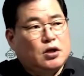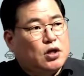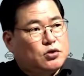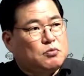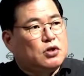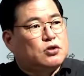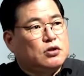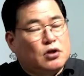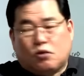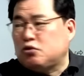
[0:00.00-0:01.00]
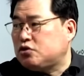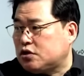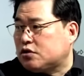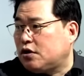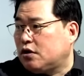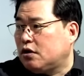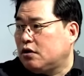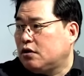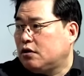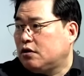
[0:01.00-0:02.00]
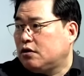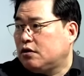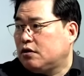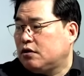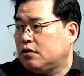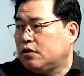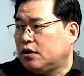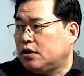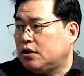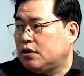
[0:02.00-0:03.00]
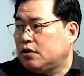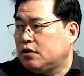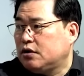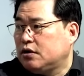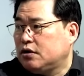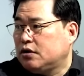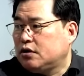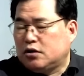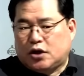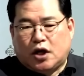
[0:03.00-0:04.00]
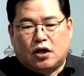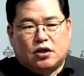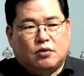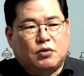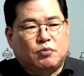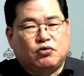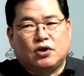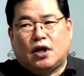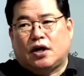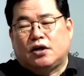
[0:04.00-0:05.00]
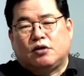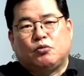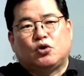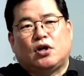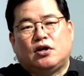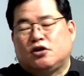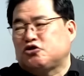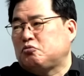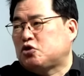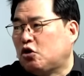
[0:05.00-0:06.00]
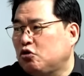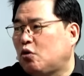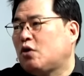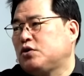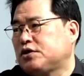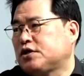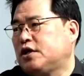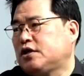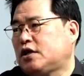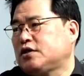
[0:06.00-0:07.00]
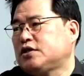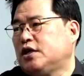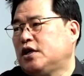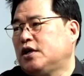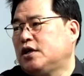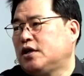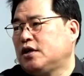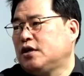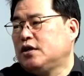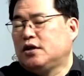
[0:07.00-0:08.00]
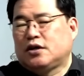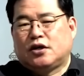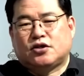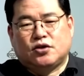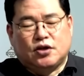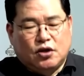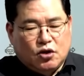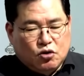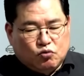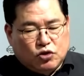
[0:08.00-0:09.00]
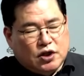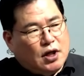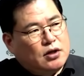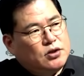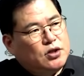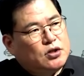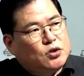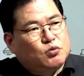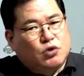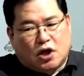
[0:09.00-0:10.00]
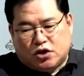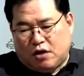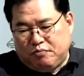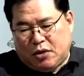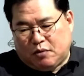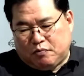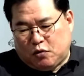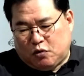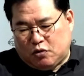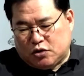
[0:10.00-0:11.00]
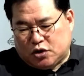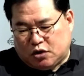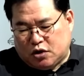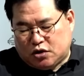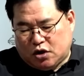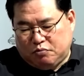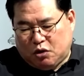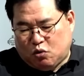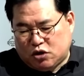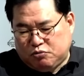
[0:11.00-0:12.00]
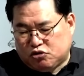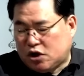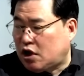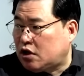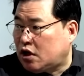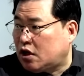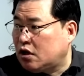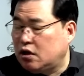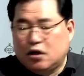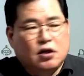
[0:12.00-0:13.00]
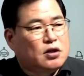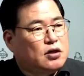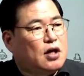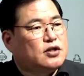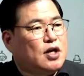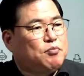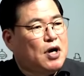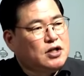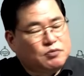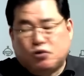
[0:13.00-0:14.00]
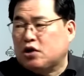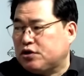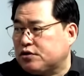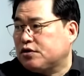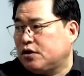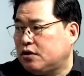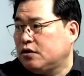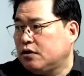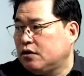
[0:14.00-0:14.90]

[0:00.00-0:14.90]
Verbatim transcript: 아니 음. 정말 증인들 꼬 있어요. 아니 근데 뭐뭘 예. 했길래 유동규가? 내가 그다음에 분당의 리모델링을 좀 선도하고 있었잖아요 그 당시에. 아. 그래서 우리 단지에서 우리가 1100 저게 1156세대인데 음. 그 당시 한 80%가 찍었을 거예요.